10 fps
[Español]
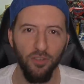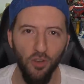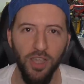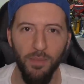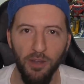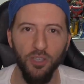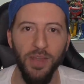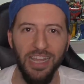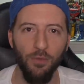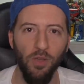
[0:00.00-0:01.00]
son los que menos se
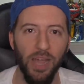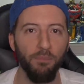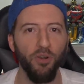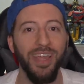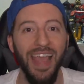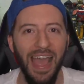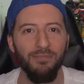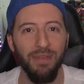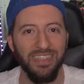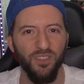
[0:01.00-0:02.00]
van a equivocar porque
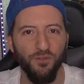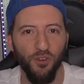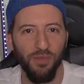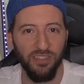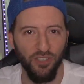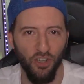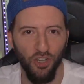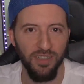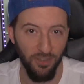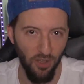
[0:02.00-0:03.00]
hay más
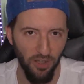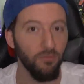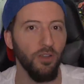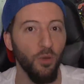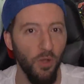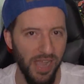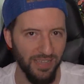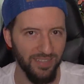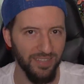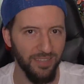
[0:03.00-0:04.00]
información, ¿no? Cuando
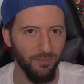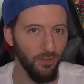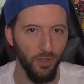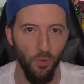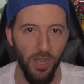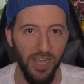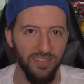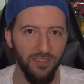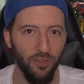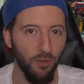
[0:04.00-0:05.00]
buscas cuando no
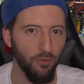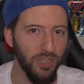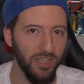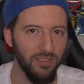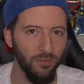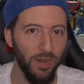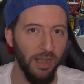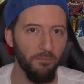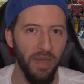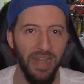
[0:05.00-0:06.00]
buscas y solo escuchas una
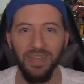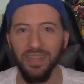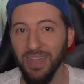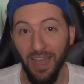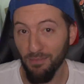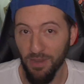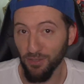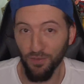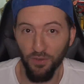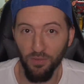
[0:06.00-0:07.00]
campana, hay
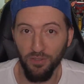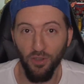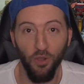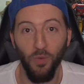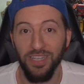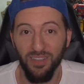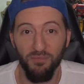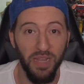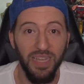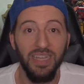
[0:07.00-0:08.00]
menos información, lo cual
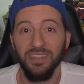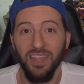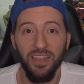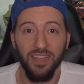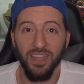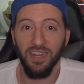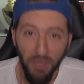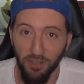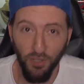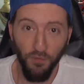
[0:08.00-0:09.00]
siempre tiende a ser
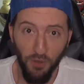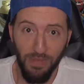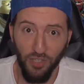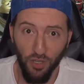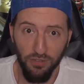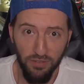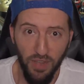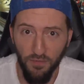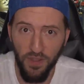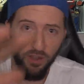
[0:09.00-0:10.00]
menos información.
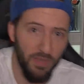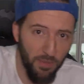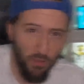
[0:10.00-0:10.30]
En fin, comentame